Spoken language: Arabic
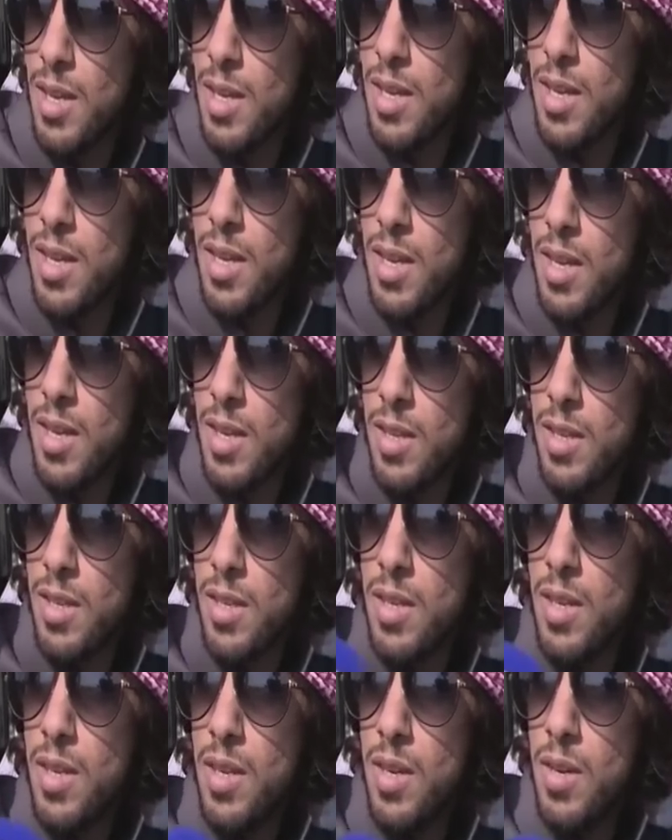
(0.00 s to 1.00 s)
نشوفه في الرموز
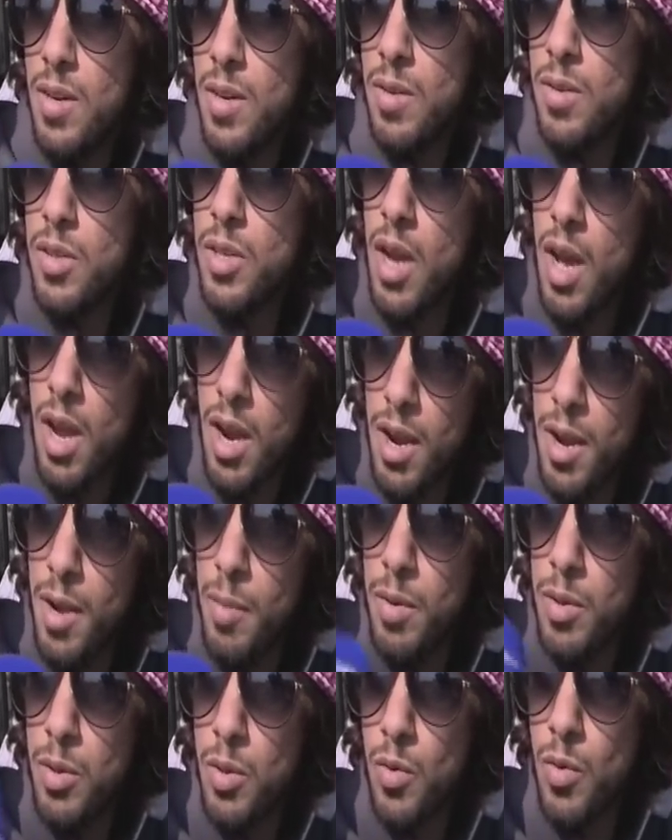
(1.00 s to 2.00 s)
إن شاء الله
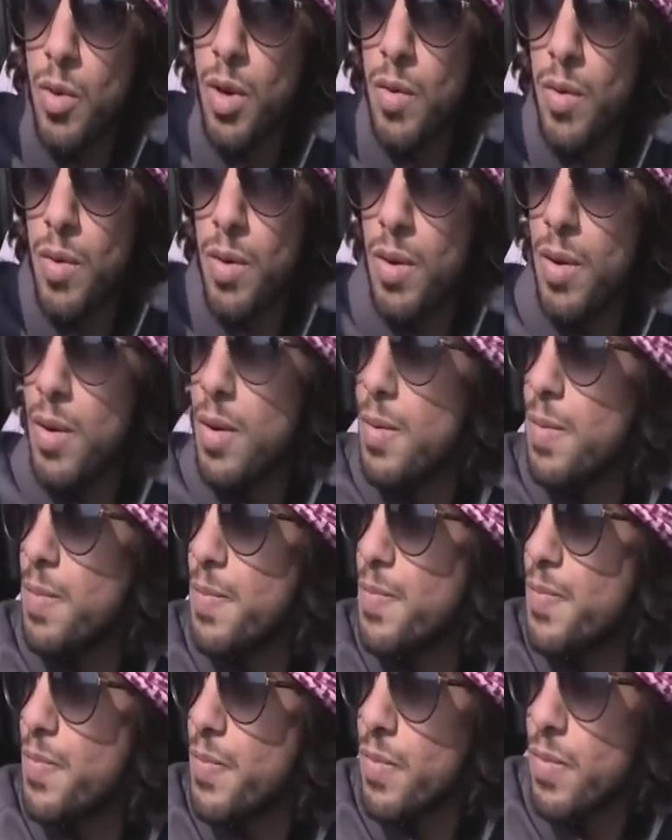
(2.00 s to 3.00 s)
نبي مو ليش
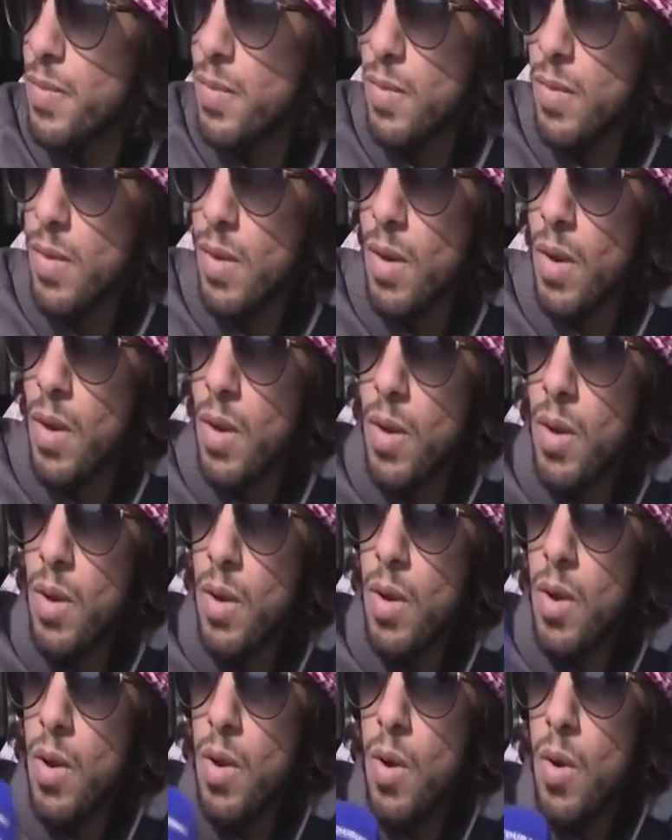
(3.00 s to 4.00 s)
مش موجود اليوم في
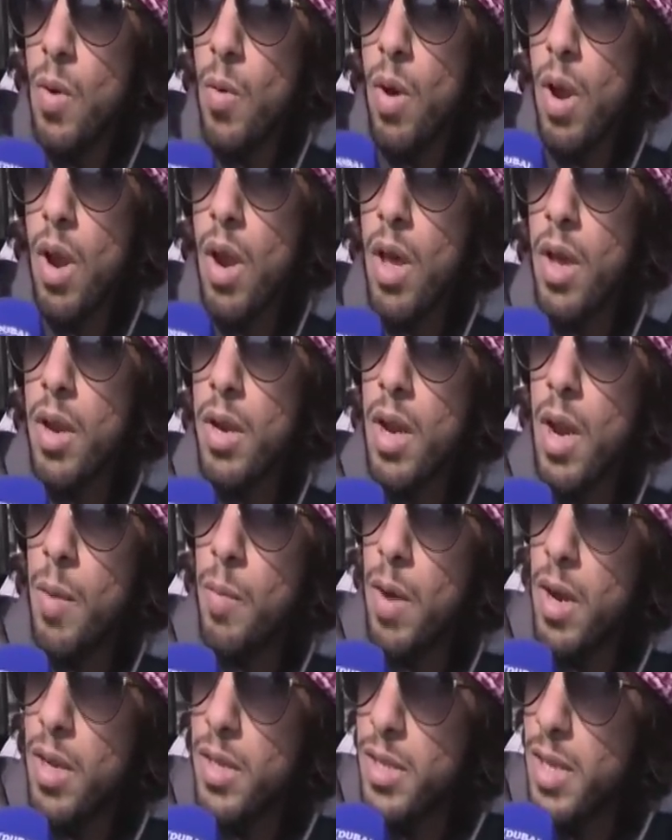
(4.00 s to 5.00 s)
الرموز؟ والله
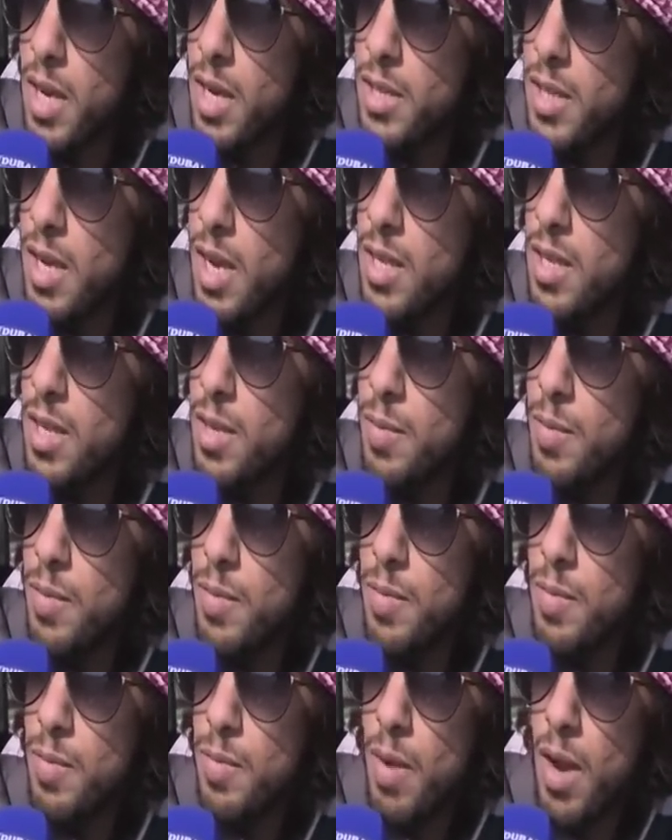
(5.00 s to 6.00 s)
ركاب ما هن جاهزات
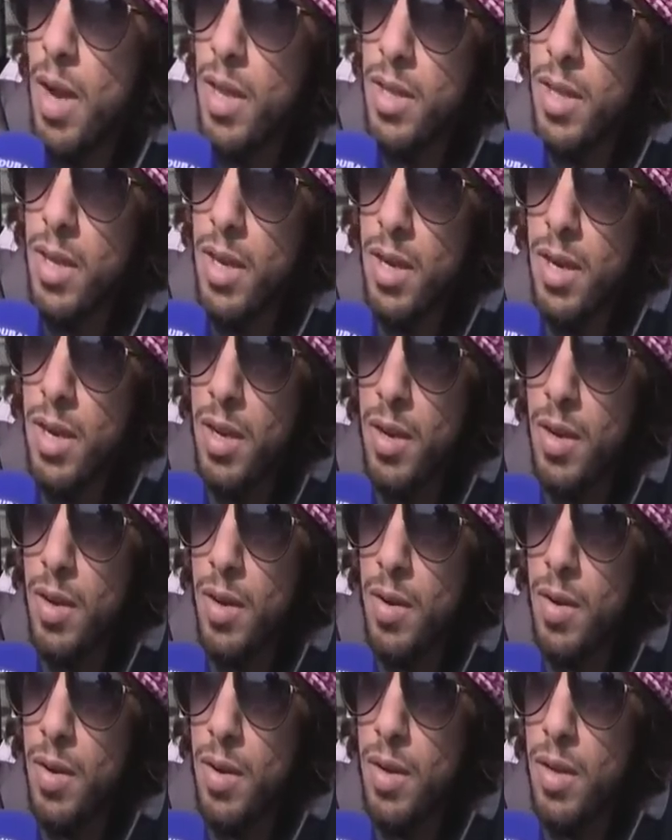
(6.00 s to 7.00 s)
بعدهن
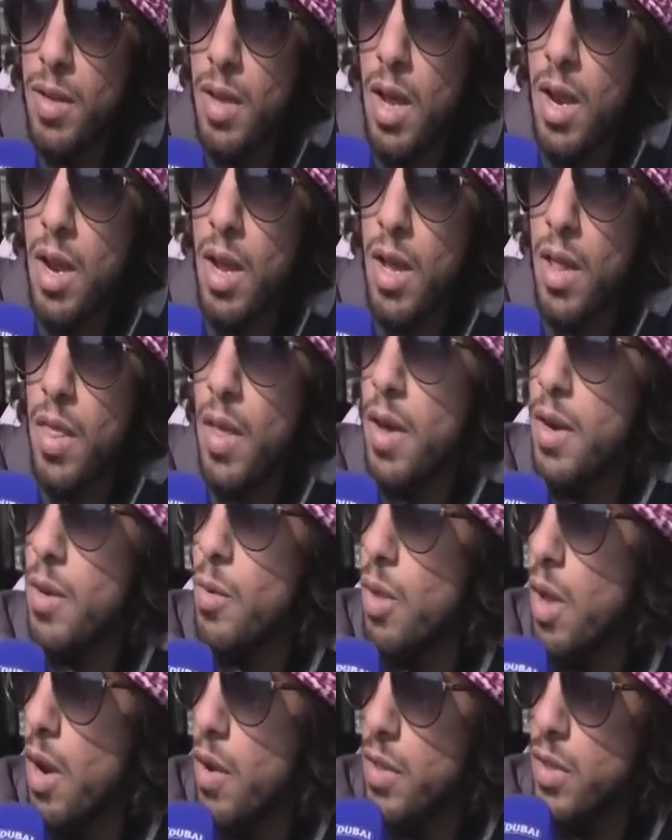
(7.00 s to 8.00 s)
آه، على
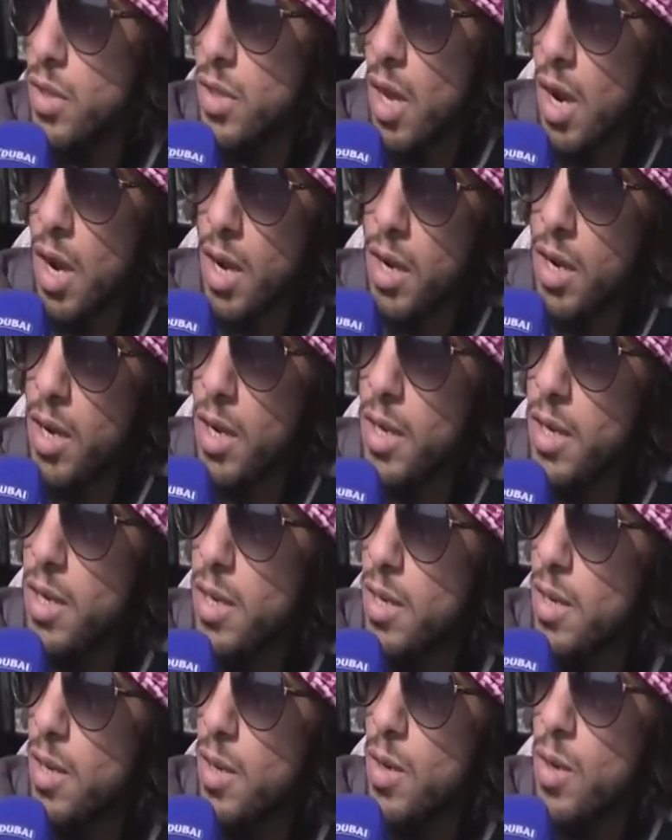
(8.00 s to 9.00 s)
ثاني وثالث اشتراك
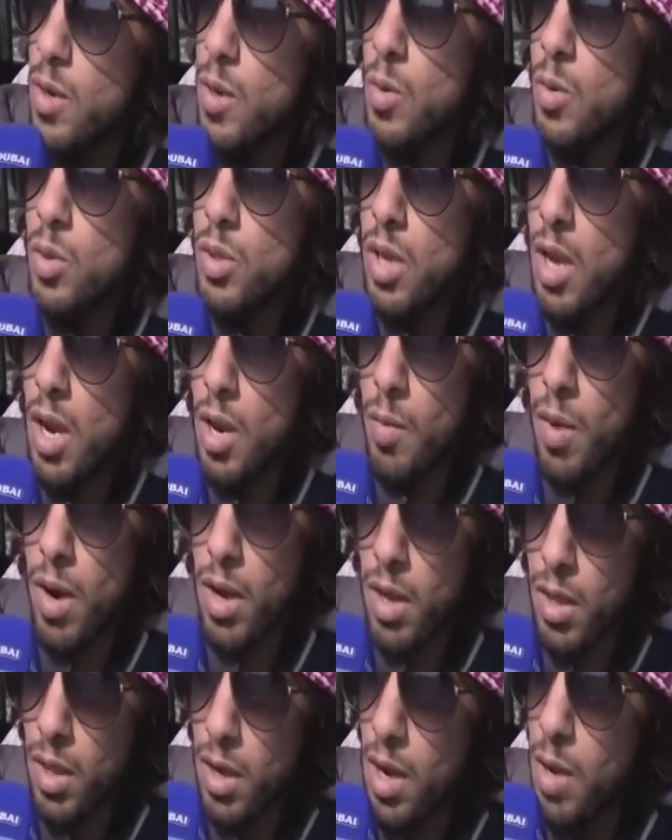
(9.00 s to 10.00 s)
الحين نعم ان شاء الله
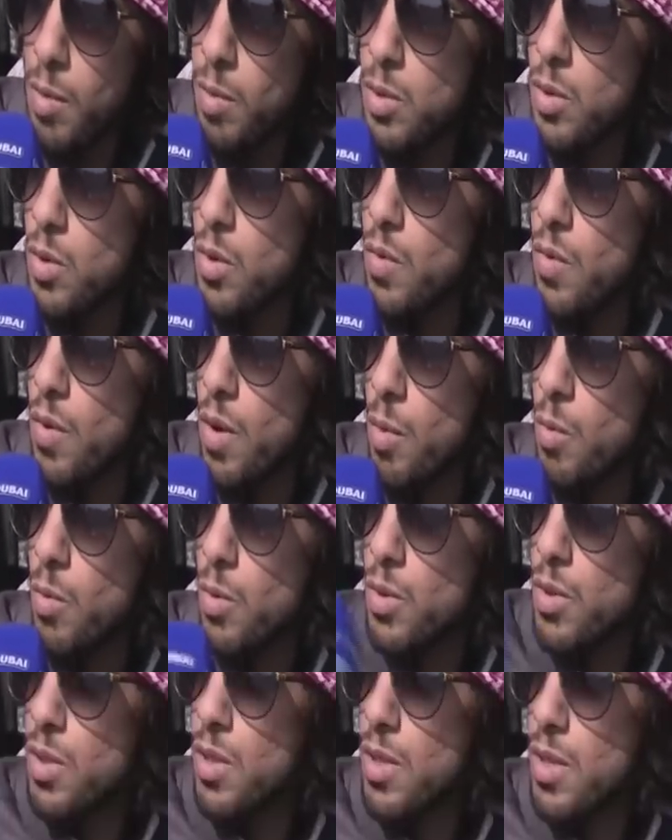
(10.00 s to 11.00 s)
مع كذا بتشوفونه في
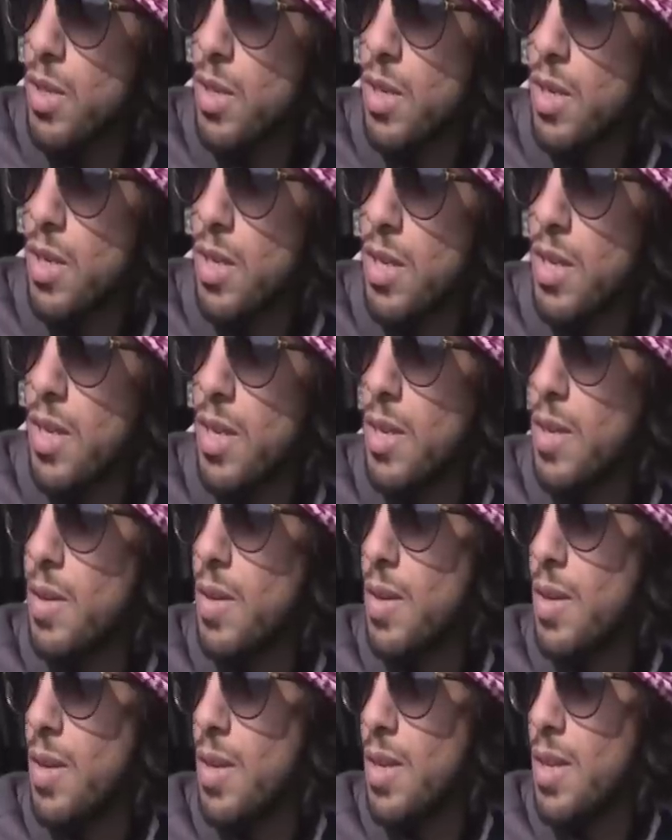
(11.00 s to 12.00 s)
الرموز انا قلت حق
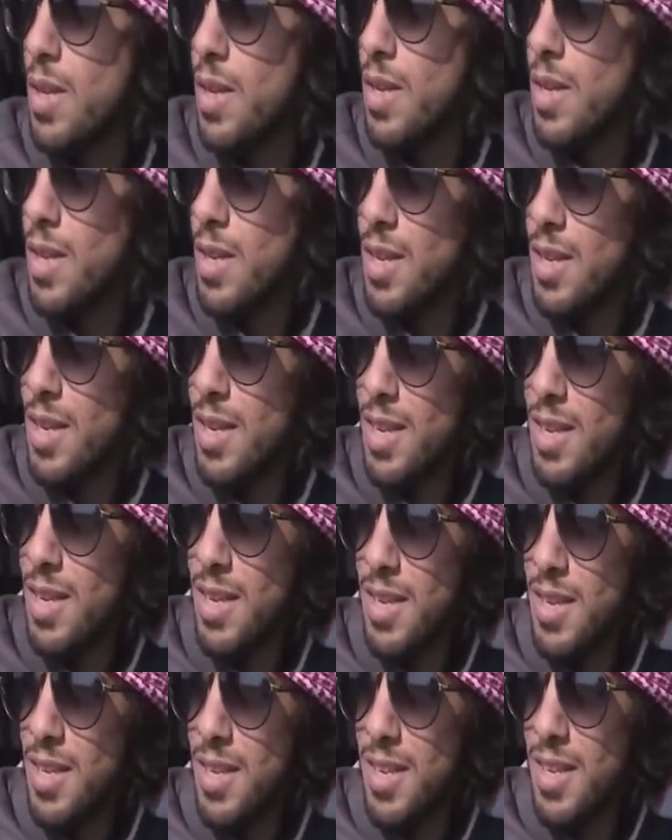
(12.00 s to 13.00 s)
سالم هذا يمكن
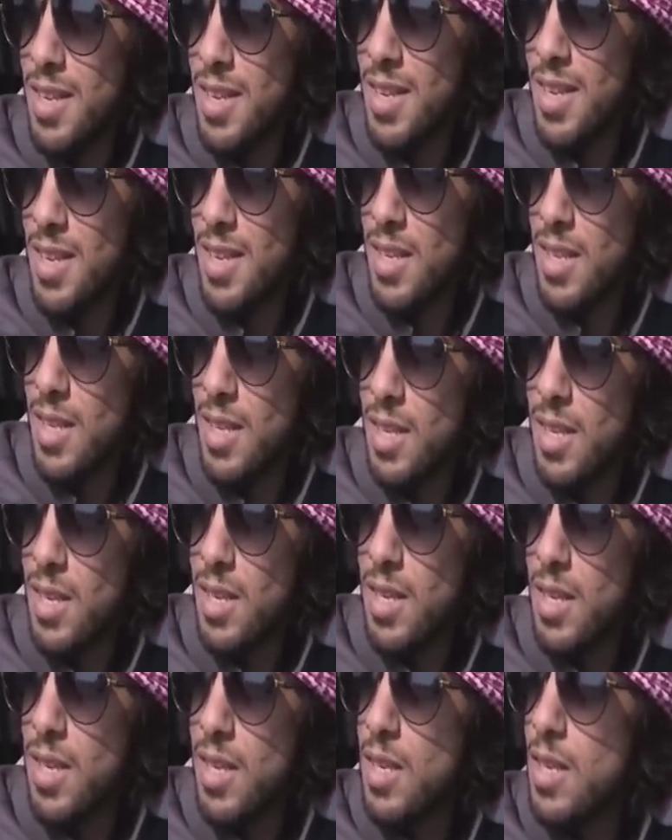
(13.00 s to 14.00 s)
الشوط كجهوزيه
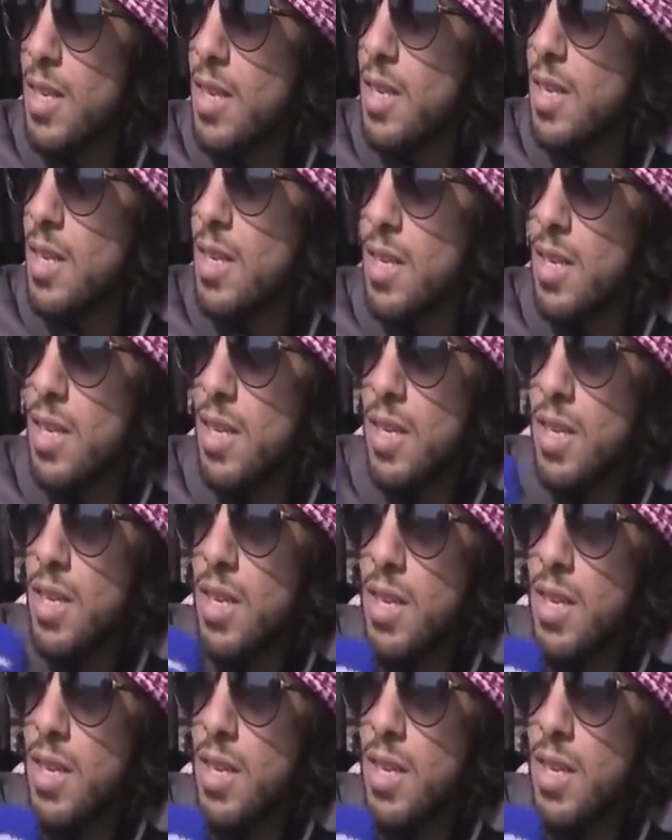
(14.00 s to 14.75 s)
اكثر من ما هي